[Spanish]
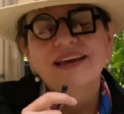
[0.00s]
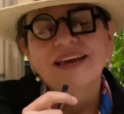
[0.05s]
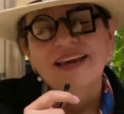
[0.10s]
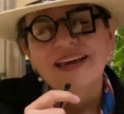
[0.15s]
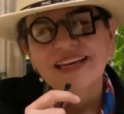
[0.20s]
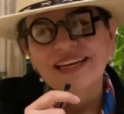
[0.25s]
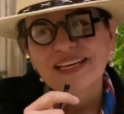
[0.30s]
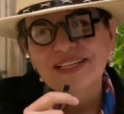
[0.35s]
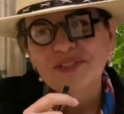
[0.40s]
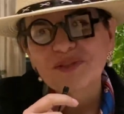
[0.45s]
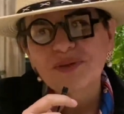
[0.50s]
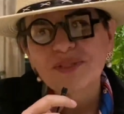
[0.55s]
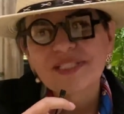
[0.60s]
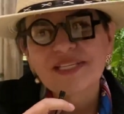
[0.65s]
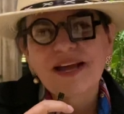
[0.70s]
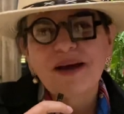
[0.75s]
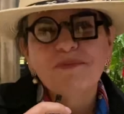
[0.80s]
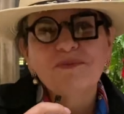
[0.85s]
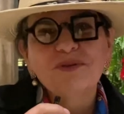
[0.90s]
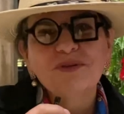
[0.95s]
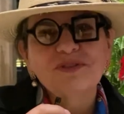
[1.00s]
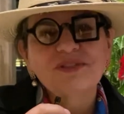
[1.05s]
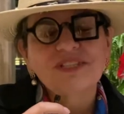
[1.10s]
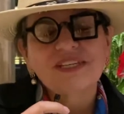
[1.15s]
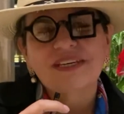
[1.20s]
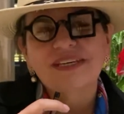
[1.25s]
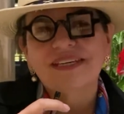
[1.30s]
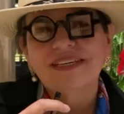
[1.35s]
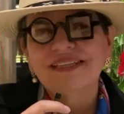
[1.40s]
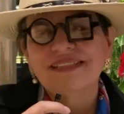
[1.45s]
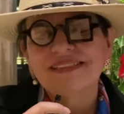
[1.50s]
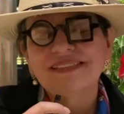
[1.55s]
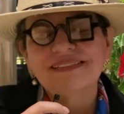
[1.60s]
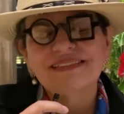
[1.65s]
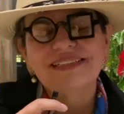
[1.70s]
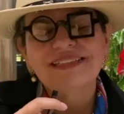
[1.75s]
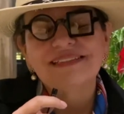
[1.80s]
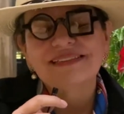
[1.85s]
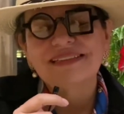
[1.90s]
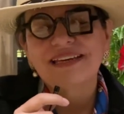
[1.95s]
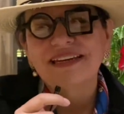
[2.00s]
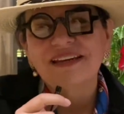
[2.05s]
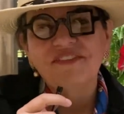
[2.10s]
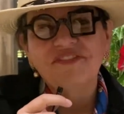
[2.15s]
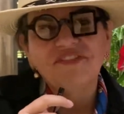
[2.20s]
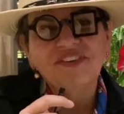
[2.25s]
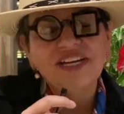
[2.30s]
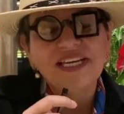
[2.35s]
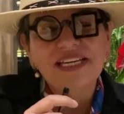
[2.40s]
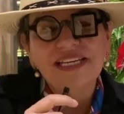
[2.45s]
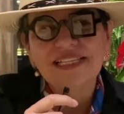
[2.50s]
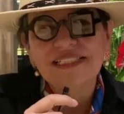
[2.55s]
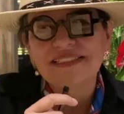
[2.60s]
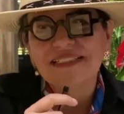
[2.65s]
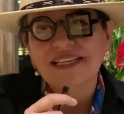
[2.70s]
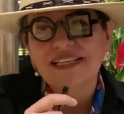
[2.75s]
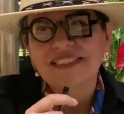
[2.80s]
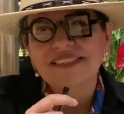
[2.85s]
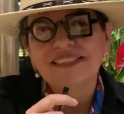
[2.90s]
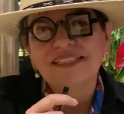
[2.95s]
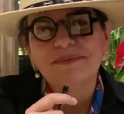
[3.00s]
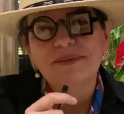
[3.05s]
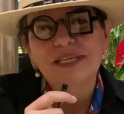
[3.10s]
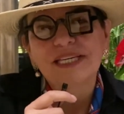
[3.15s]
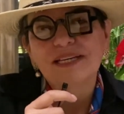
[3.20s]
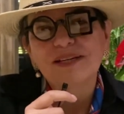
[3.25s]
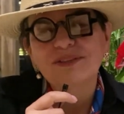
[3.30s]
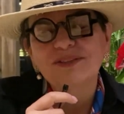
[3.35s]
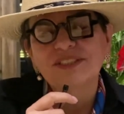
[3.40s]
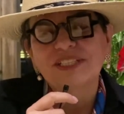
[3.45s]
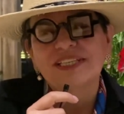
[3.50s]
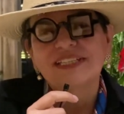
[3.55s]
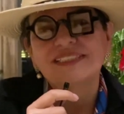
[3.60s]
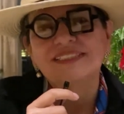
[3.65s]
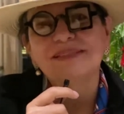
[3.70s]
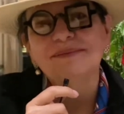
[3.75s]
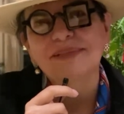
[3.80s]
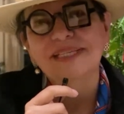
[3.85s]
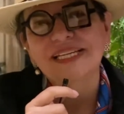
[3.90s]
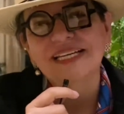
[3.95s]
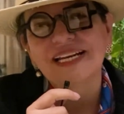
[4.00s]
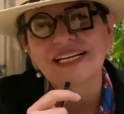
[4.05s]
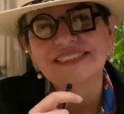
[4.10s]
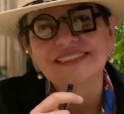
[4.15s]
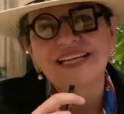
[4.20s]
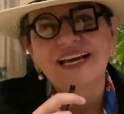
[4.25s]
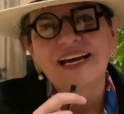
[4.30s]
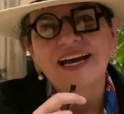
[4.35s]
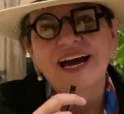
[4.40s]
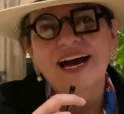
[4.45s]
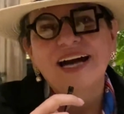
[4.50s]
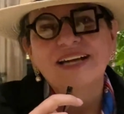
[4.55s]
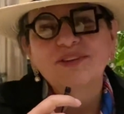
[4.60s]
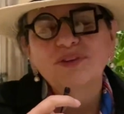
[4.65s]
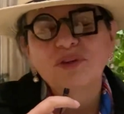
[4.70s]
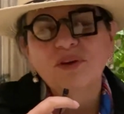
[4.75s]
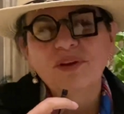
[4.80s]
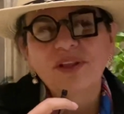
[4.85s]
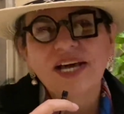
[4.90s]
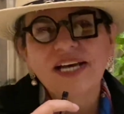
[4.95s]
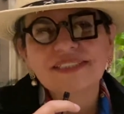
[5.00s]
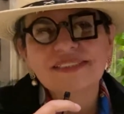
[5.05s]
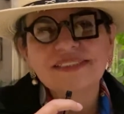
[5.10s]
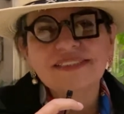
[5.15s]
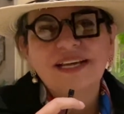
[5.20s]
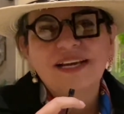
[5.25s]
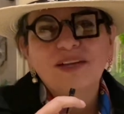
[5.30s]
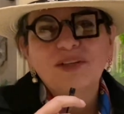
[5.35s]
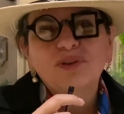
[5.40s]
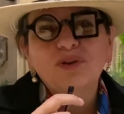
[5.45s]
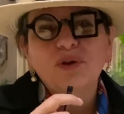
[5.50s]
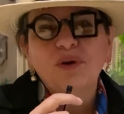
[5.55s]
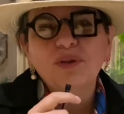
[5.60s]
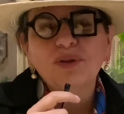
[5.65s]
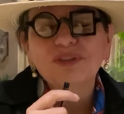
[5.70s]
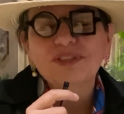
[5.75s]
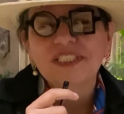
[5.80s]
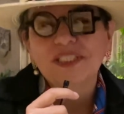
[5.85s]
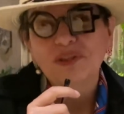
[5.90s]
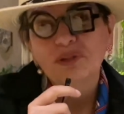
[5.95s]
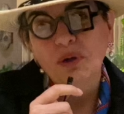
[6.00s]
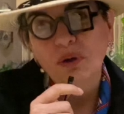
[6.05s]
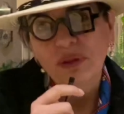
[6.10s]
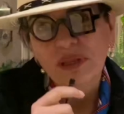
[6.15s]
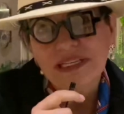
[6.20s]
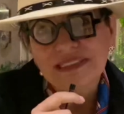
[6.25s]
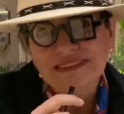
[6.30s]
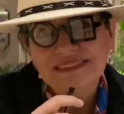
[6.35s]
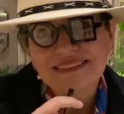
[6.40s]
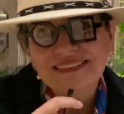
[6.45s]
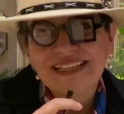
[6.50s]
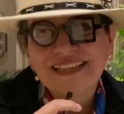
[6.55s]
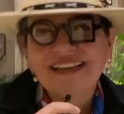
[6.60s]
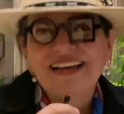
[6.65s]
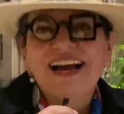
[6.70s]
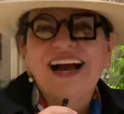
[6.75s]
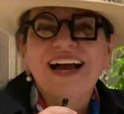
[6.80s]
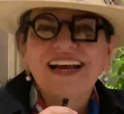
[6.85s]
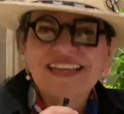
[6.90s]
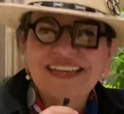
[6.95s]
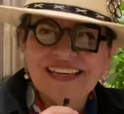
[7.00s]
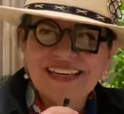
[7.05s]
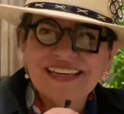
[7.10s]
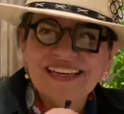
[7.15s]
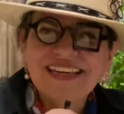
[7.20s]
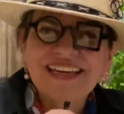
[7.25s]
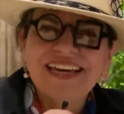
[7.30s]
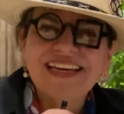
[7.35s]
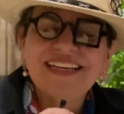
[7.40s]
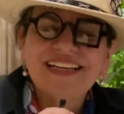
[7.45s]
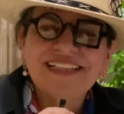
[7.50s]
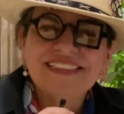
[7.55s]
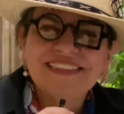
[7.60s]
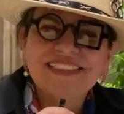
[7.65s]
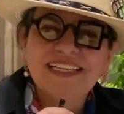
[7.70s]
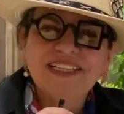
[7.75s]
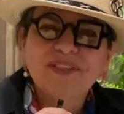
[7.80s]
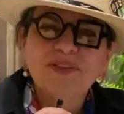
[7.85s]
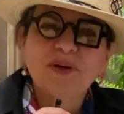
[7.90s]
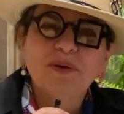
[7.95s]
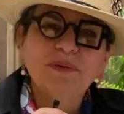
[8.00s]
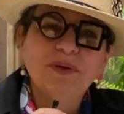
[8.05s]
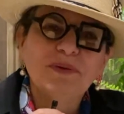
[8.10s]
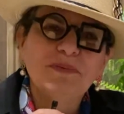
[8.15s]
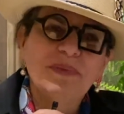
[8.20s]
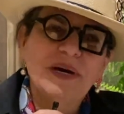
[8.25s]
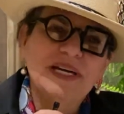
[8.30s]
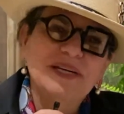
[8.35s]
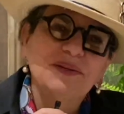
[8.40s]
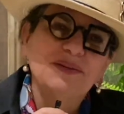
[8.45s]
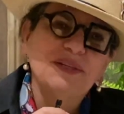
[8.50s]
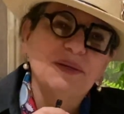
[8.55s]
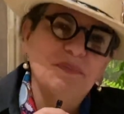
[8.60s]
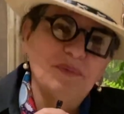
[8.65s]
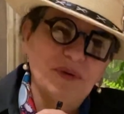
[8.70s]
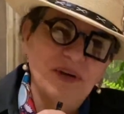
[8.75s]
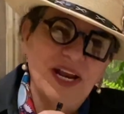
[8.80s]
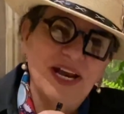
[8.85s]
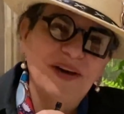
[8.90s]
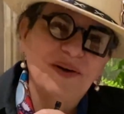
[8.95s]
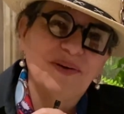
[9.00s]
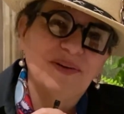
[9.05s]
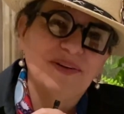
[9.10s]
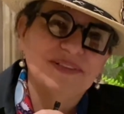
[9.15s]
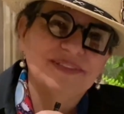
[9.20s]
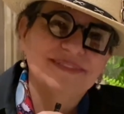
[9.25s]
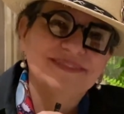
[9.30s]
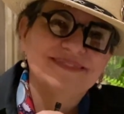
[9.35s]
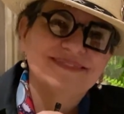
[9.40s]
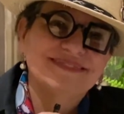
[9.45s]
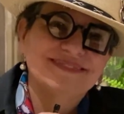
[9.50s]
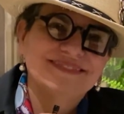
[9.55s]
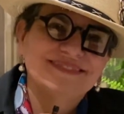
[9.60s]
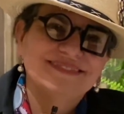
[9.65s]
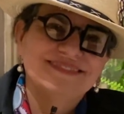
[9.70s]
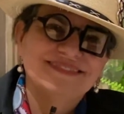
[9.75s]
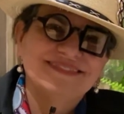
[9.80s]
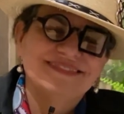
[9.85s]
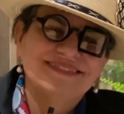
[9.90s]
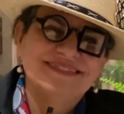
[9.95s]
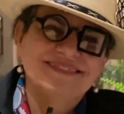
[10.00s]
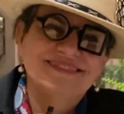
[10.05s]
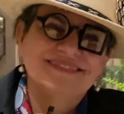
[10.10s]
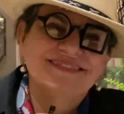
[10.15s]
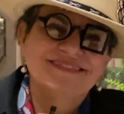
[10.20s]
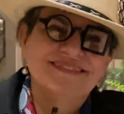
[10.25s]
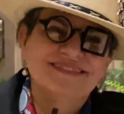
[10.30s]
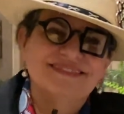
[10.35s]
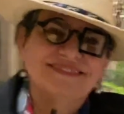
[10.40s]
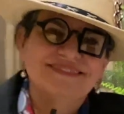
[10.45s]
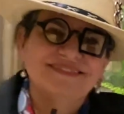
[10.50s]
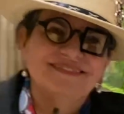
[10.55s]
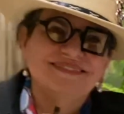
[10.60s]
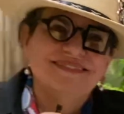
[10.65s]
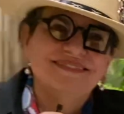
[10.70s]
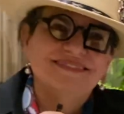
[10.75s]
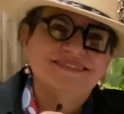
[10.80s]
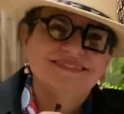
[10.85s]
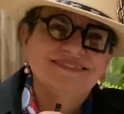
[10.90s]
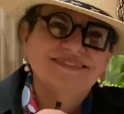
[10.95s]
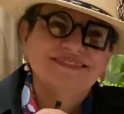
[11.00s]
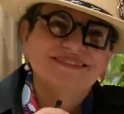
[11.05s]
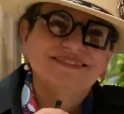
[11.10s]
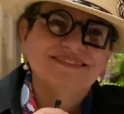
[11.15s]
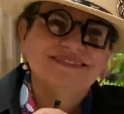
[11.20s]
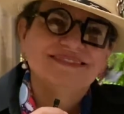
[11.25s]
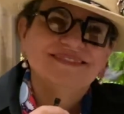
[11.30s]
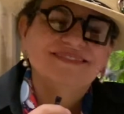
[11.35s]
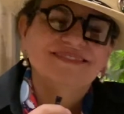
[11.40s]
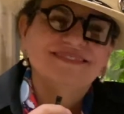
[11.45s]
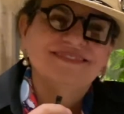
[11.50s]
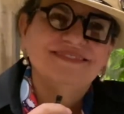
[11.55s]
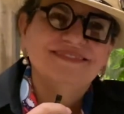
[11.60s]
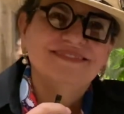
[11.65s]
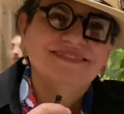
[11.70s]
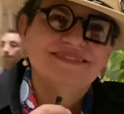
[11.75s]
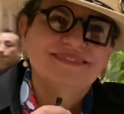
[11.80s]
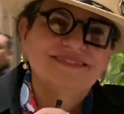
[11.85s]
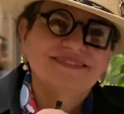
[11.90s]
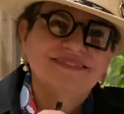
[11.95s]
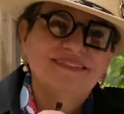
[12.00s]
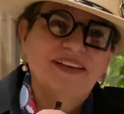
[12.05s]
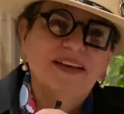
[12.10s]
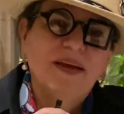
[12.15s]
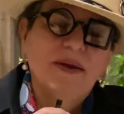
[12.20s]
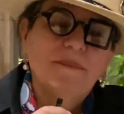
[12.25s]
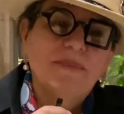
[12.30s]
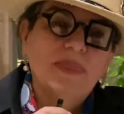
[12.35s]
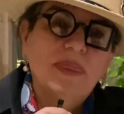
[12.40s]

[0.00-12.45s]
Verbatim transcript: en eso estamos y, y, estaría feliz de recibirlos y recibirlas a todas, todos y todes aquí en el JW Marriott de Polanco. Ahora, ¿la plata qué representa para nuestro país?